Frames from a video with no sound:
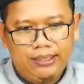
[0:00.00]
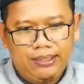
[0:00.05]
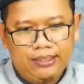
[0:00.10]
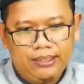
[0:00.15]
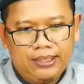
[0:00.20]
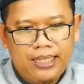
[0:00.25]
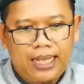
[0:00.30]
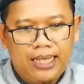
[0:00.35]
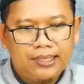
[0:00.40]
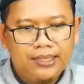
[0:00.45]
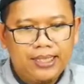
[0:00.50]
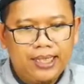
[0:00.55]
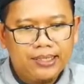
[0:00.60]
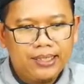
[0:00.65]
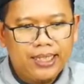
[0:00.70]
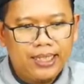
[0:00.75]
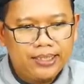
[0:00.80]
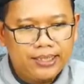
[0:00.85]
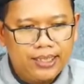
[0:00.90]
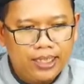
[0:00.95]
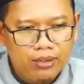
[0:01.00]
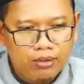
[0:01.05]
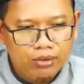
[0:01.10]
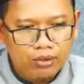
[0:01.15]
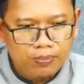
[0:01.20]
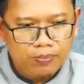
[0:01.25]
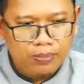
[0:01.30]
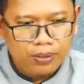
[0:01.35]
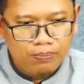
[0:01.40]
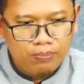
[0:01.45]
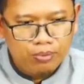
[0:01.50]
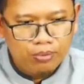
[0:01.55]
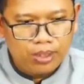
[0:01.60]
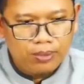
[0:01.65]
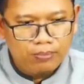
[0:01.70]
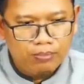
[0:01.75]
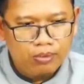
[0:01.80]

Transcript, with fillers: sah-sah saja untuk berbuka